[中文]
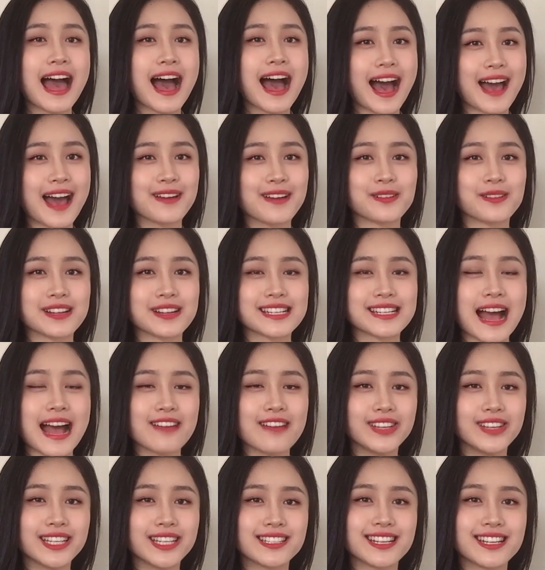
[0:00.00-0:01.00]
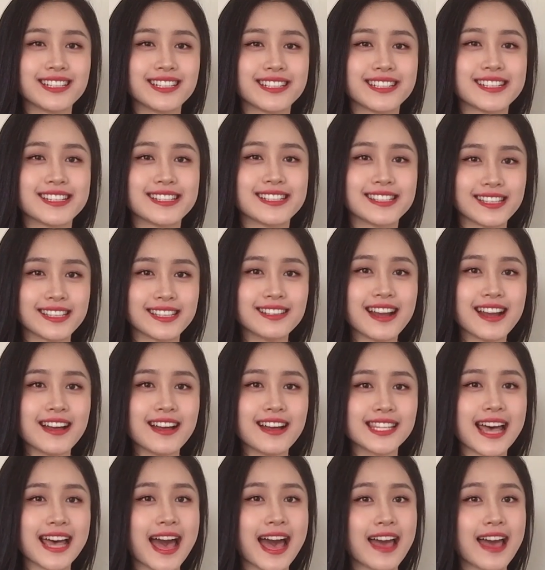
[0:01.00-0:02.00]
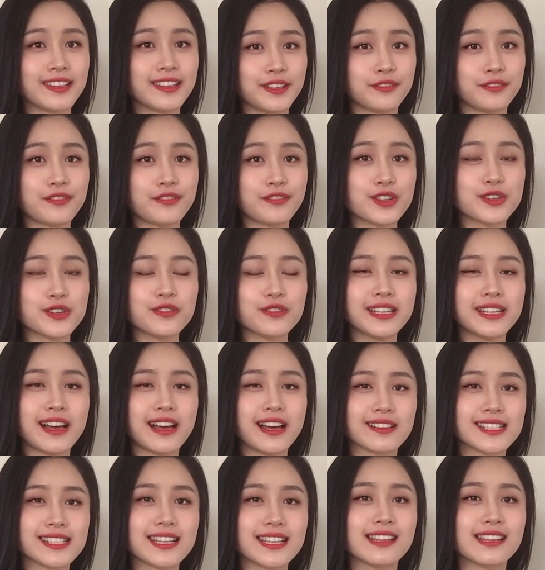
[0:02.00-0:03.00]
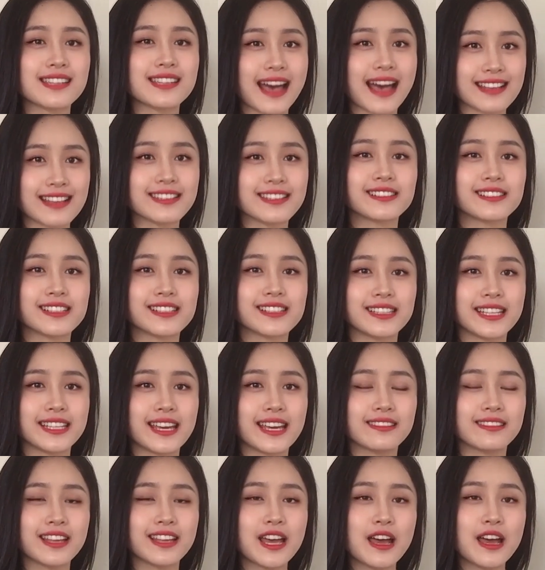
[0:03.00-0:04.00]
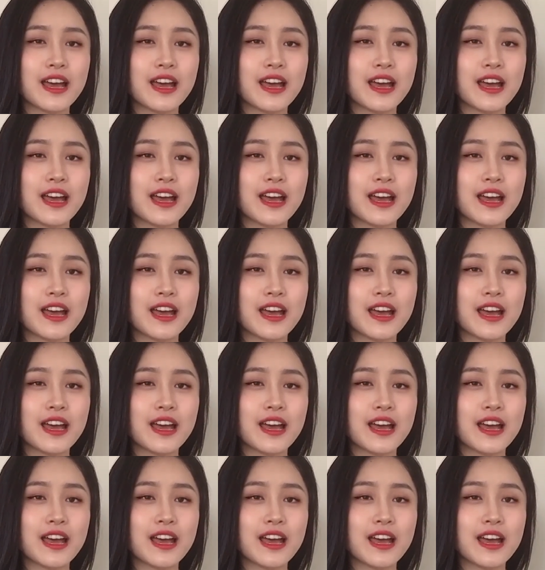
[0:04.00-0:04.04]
嗨，我是艾丽，这里是金药财，一分钟了解财经热点。